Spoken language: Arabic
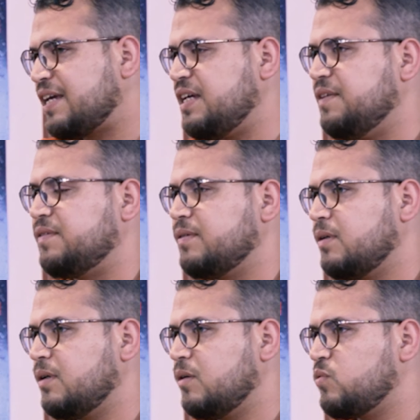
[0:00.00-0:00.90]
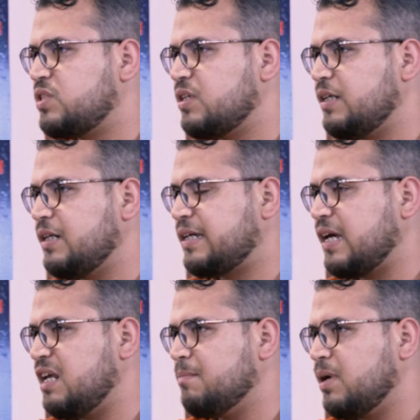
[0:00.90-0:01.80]
اكيد آه، استاذي
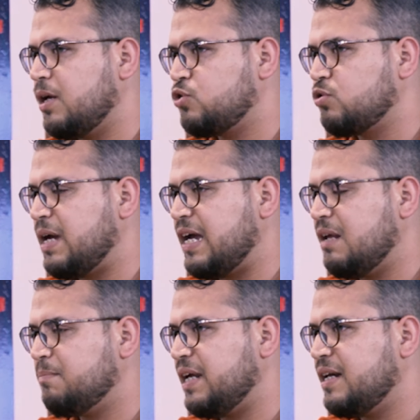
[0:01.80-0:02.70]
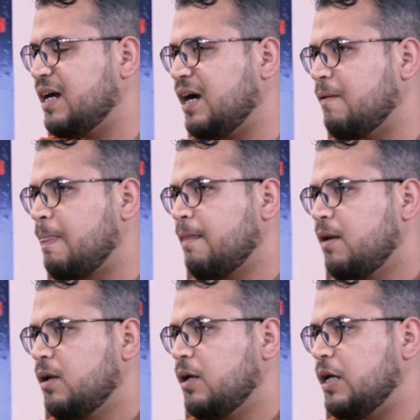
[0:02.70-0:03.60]
الكريم انتم اعلم بان
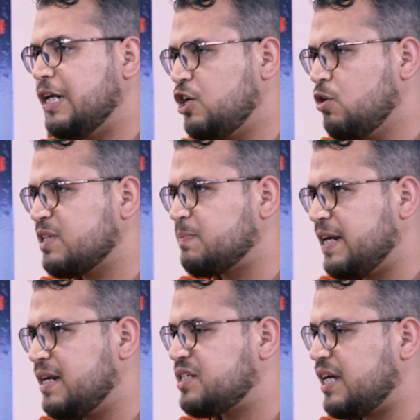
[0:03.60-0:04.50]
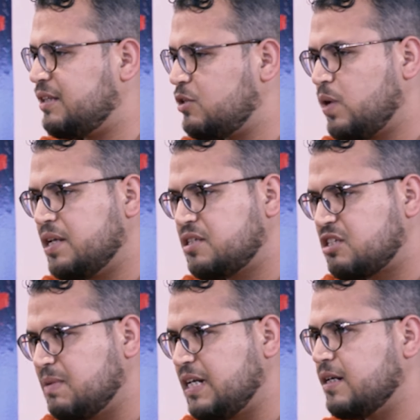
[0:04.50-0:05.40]
اليوم اصبحنا نتحدث عن
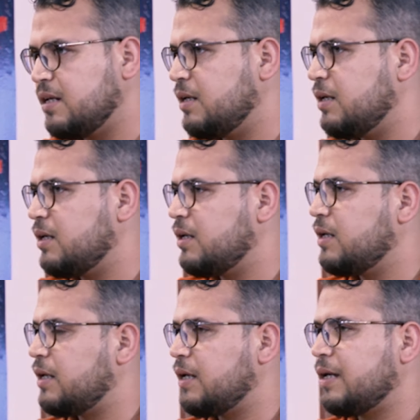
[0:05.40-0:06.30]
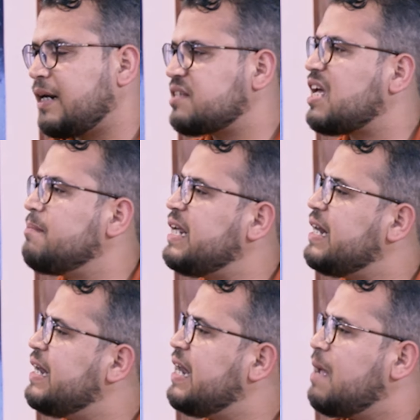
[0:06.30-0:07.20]
تثمين آه،
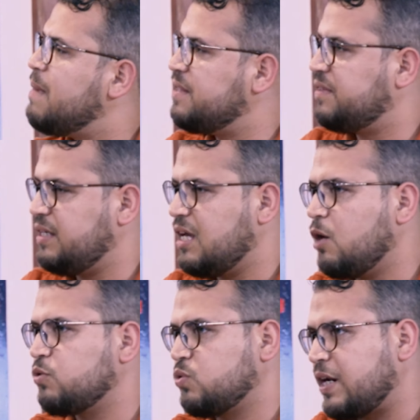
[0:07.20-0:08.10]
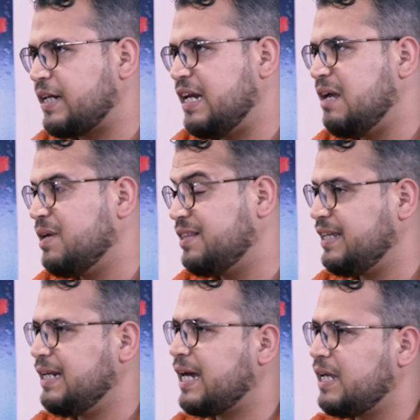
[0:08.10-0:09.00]
الرسامين اللاماديه إيه. والتراث
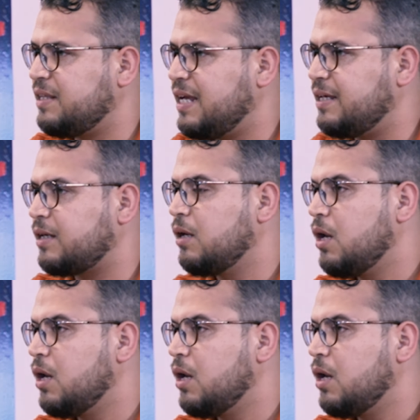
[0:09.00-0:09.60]
اللامادي الى غير ذلك